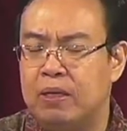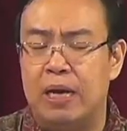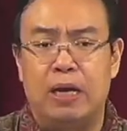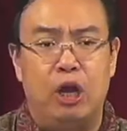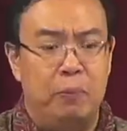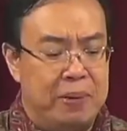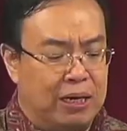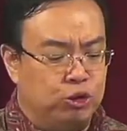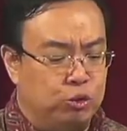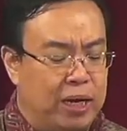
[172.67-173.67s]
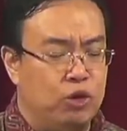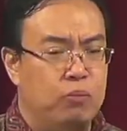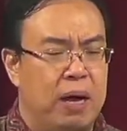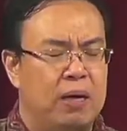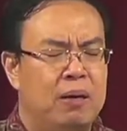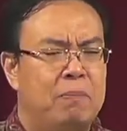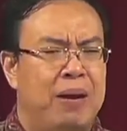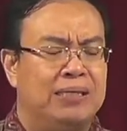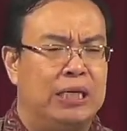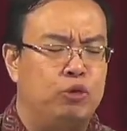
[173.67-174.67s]
Dan kalau benar sudah diubah,
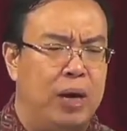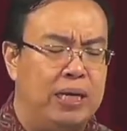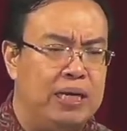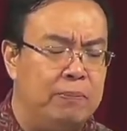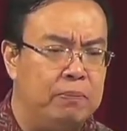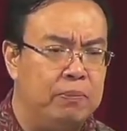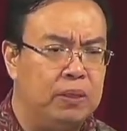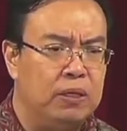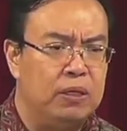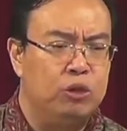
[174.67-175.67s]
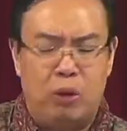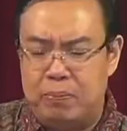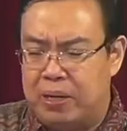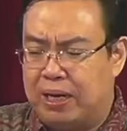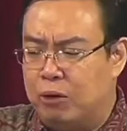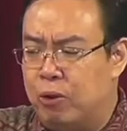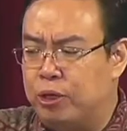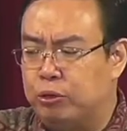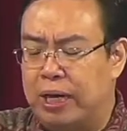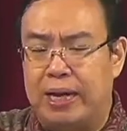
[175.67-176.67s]
masa Tuhan diam? Tuhan berikan
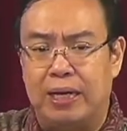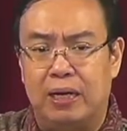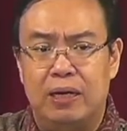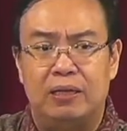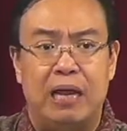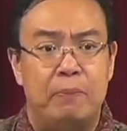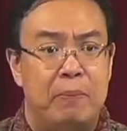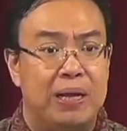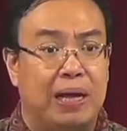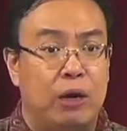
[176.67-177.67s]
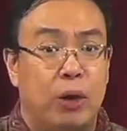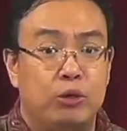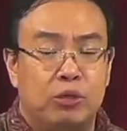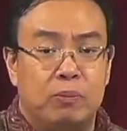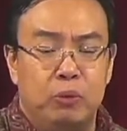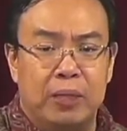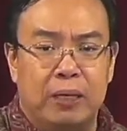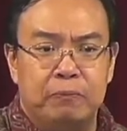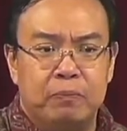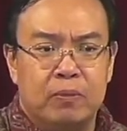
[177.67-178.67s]
wahyu terakhir tanpa berikan wahyu
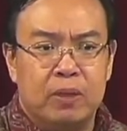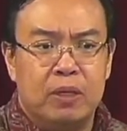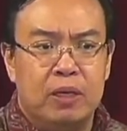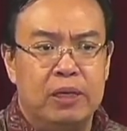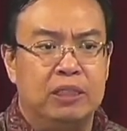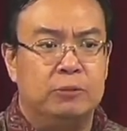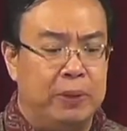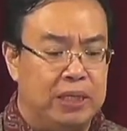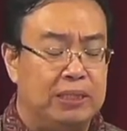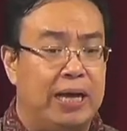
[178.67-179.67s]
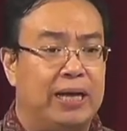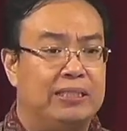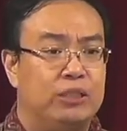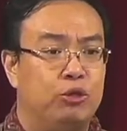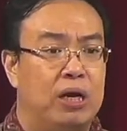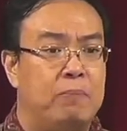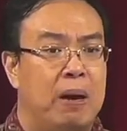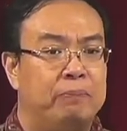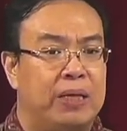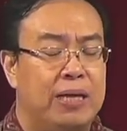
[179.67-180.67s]
sebelumnya. Ini seperti saya kasih saudara
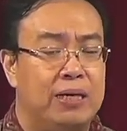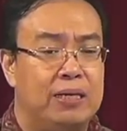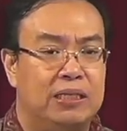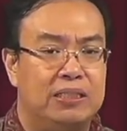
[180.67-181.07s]
bab terakhir dari